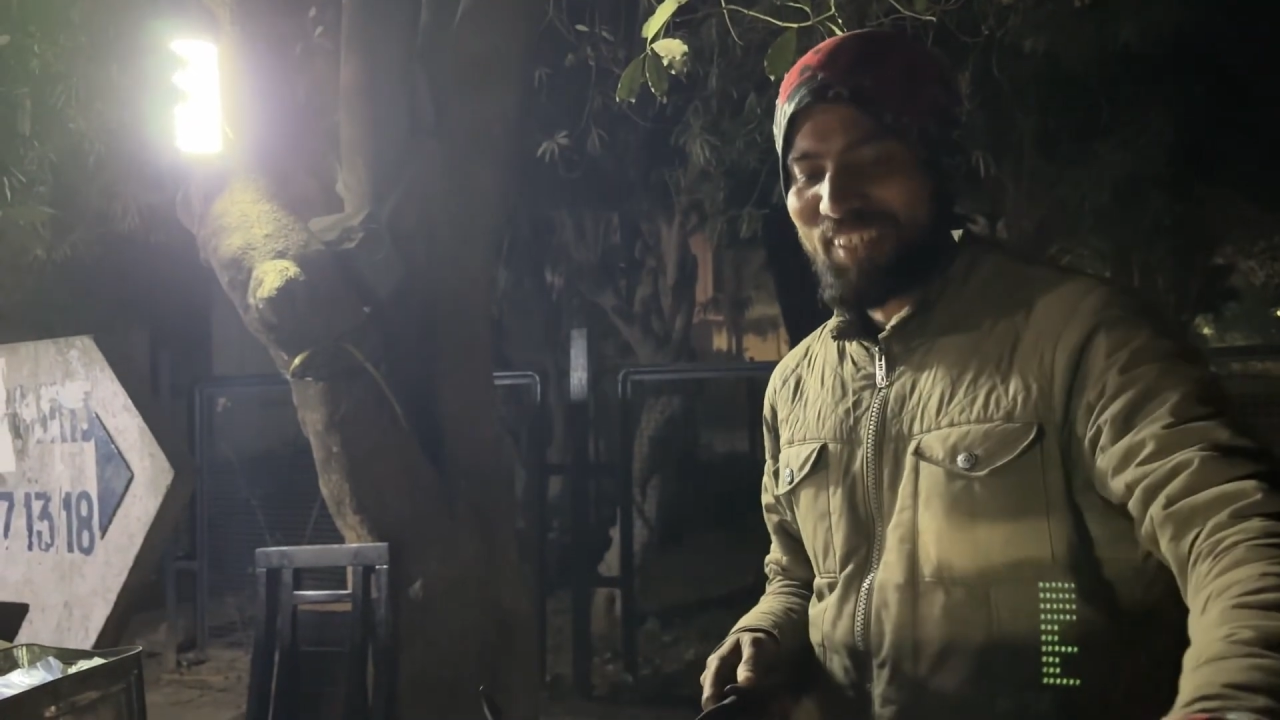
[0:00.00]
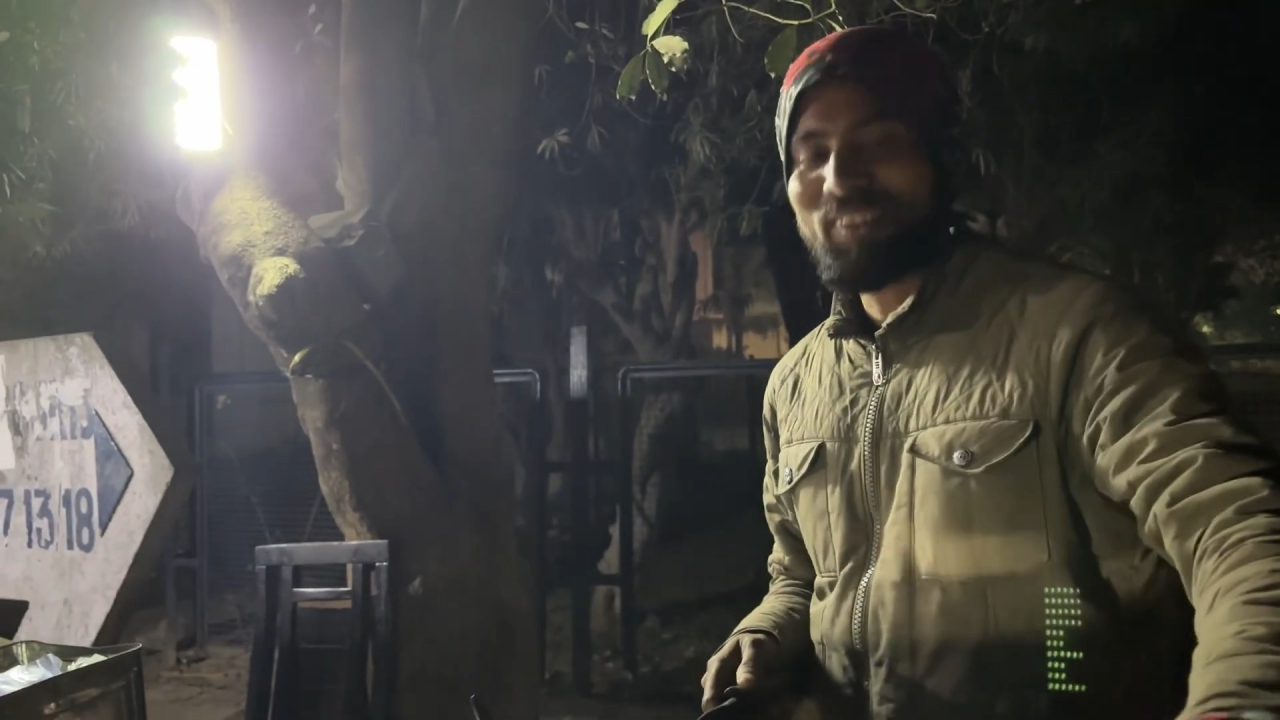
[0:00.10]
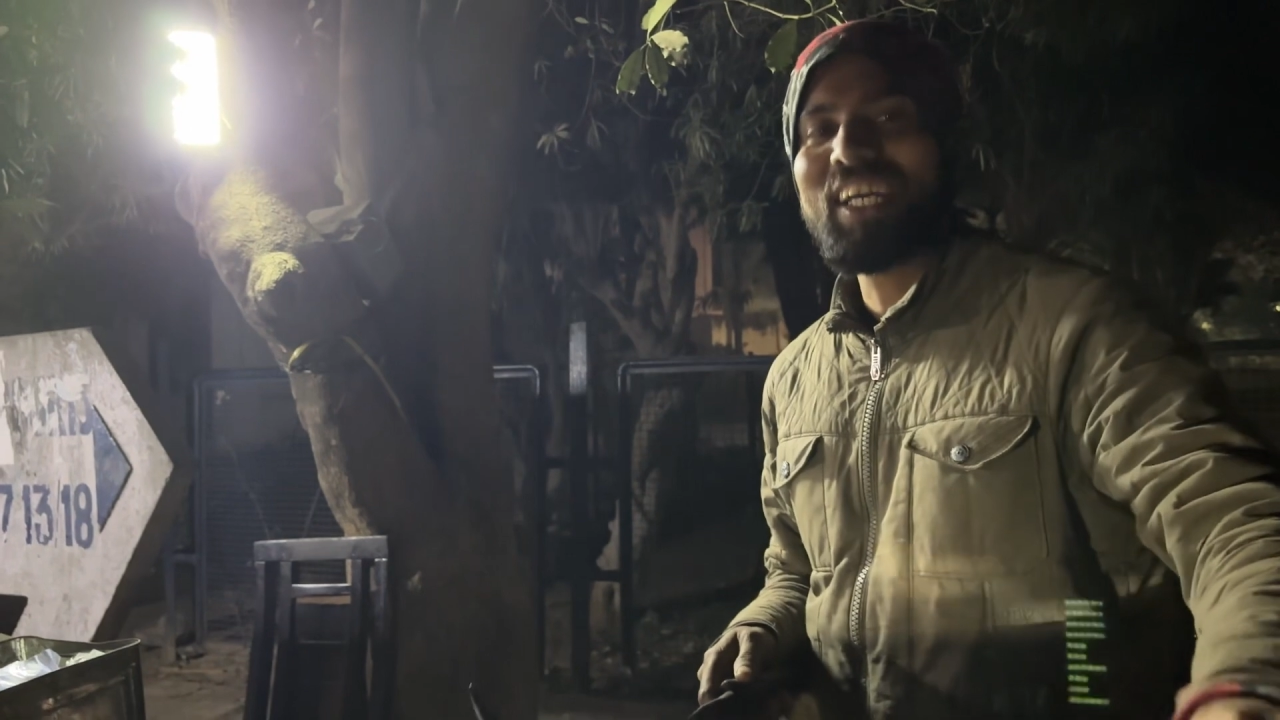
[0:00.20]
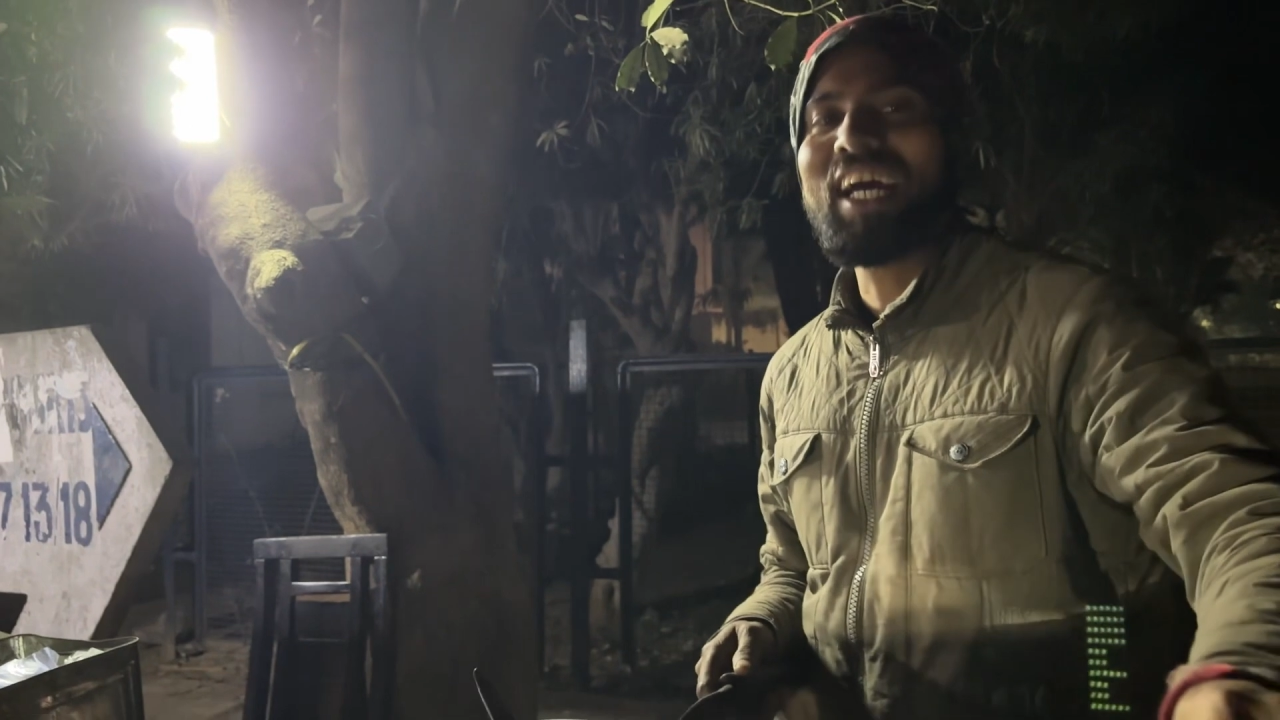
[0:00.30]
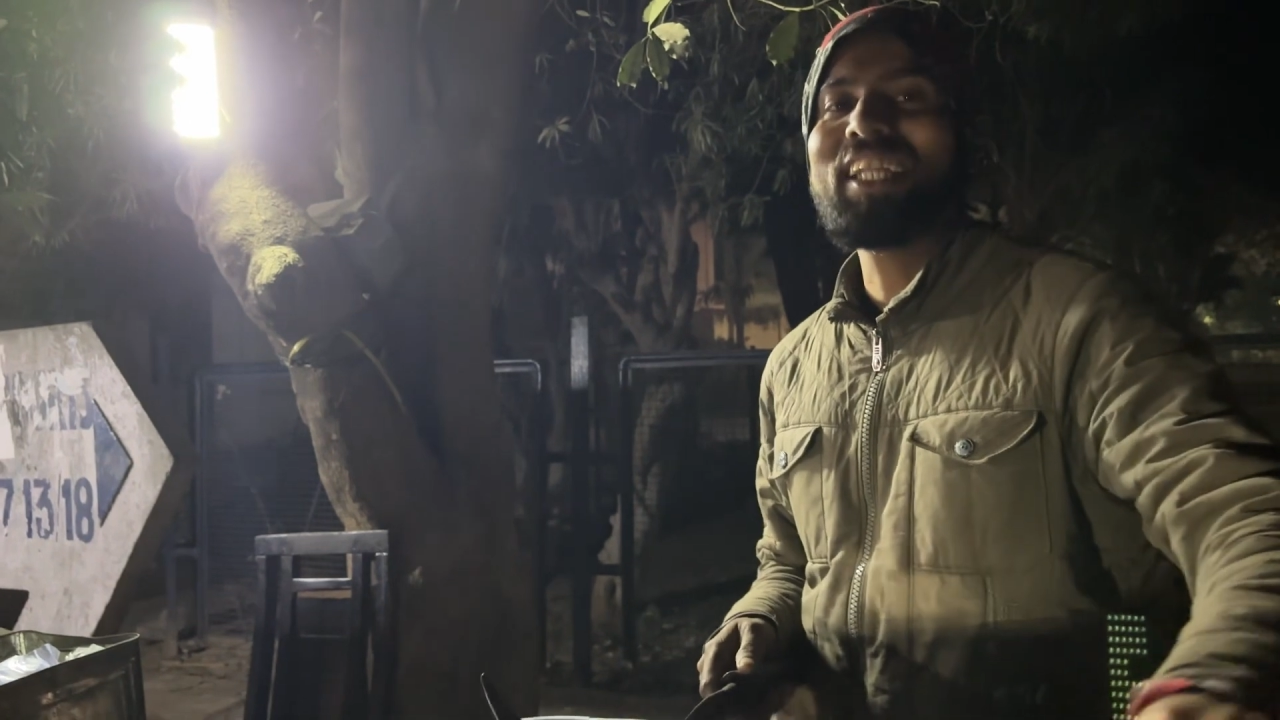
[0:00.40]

भैया है